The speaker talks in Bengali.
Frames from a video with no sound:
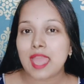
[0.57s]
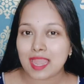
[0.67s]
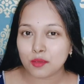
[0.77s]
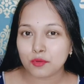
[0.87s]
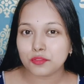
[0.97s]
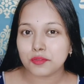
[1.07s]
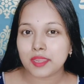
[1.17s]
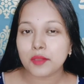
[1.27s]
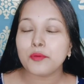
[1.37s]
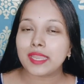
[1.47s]
হ্যালো
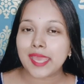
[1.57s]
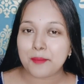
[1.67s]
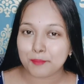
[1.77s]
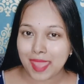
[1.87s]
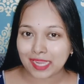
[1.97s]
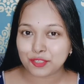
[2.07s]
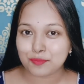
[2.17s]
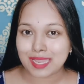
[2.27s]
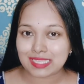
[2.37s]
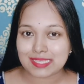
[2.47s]
বন্ধুরা ওয়েলকাম ব্যাক টু
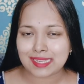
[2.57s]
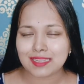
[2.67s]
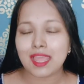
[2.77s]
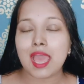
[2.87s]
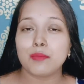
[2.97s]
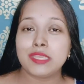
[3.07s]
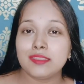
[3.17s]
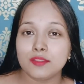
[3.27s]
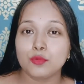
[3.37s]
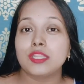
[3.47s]
মাই চ্যানেল আমি
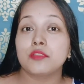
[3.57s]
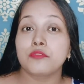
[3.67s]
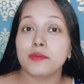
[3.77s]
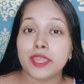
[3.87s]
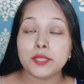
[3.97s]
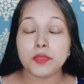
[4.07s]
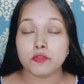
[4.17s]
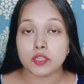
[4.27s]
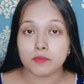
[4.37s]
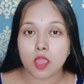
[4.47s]
তোমাদের ফেভারিট
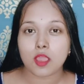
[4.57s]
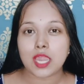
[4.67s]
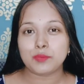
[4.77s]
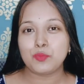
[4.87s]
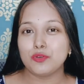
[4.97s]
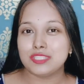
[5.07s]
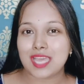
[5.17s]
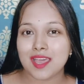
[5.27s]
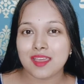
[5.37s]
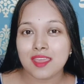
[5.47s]
বিউটি ব্লগার
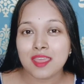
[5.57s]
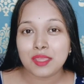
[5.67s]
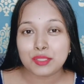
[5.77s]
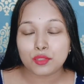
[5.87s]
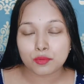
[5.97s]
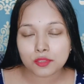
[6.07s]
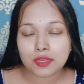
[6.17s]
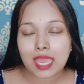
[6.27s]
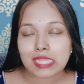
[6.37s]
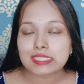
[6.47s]
পূজা তো
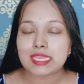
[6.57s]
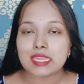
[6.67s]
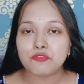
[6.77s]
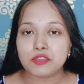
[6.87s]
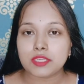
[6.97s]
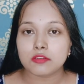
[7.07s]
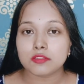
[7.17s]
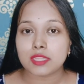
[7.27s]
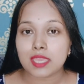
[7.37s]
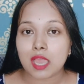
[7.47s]
বন্ধুরা আজকের এই
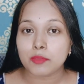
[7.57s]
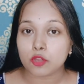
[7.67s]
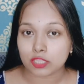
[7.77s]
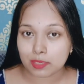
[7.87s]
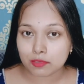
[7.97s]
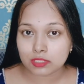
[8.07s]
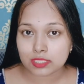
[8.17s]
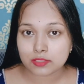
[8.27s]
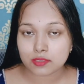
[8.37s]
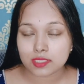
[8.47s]
ভিডিওতে আমি কথা
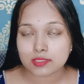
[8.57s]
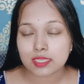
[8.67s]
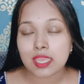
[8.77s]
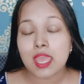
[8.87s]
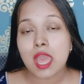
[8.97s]
বলতে চলেছি